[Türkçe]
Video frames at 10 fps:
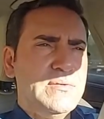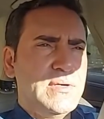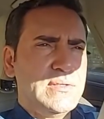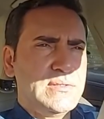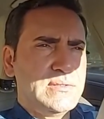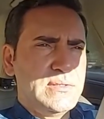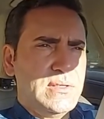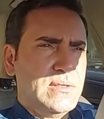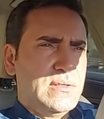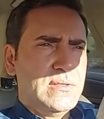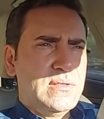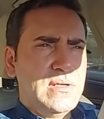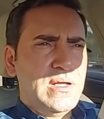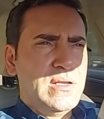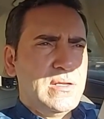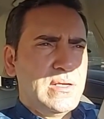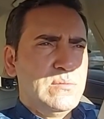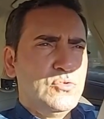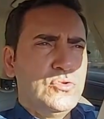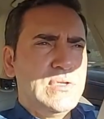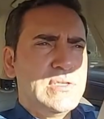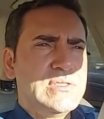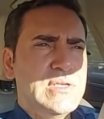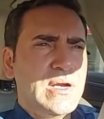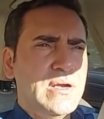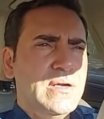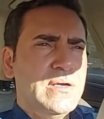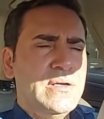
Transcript: vardır. El ilmun nasiha.